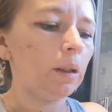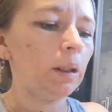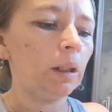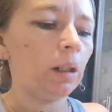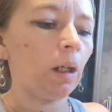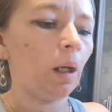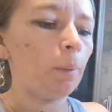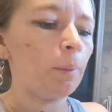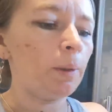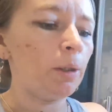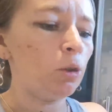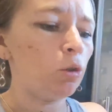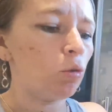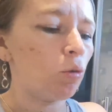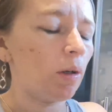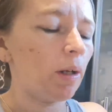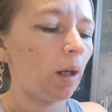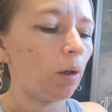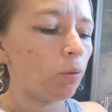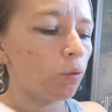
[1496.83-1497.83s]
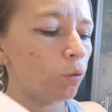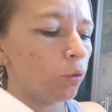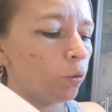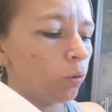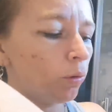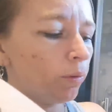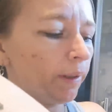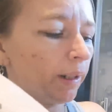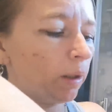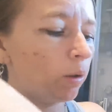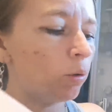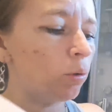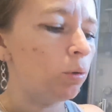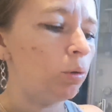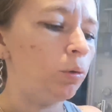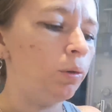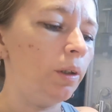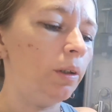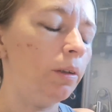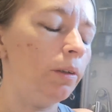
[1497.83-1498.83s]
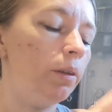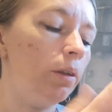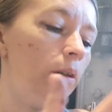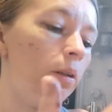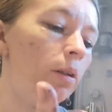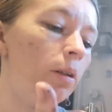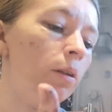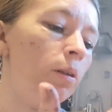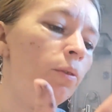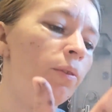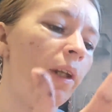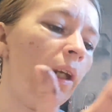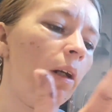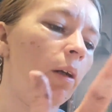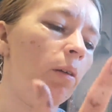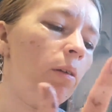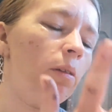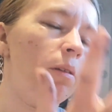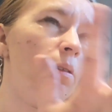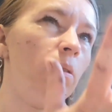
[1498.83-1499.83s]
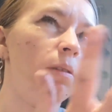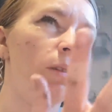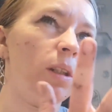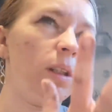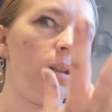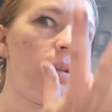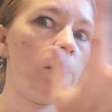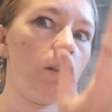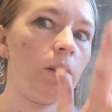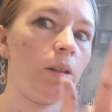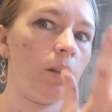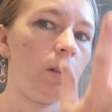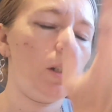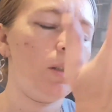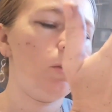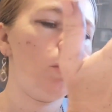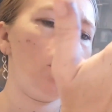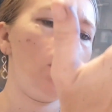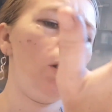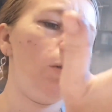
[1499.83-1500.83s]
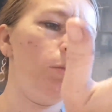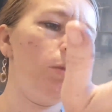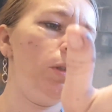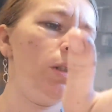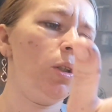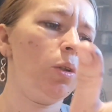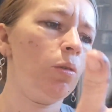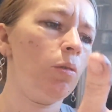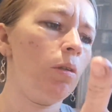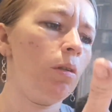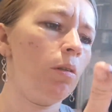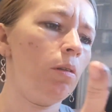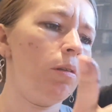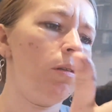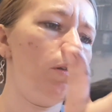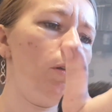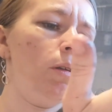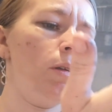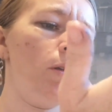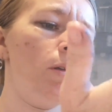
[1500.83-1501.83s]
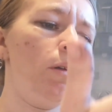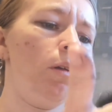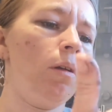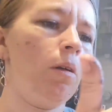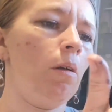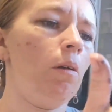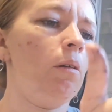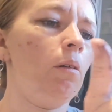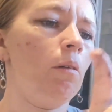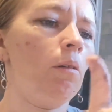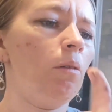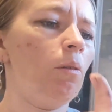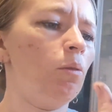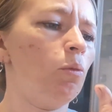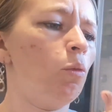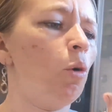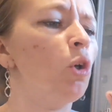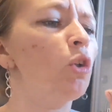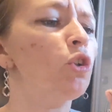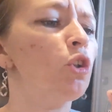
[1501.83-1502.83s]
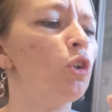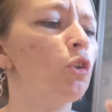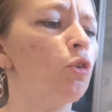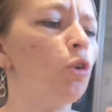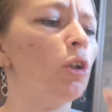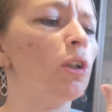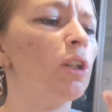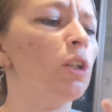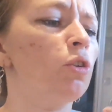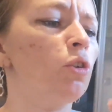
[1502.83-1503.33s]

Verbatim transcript: Et Camille, du coup, elle est revenue avec euh, Dodo vers 7h30, je crois. Ouais, 7h,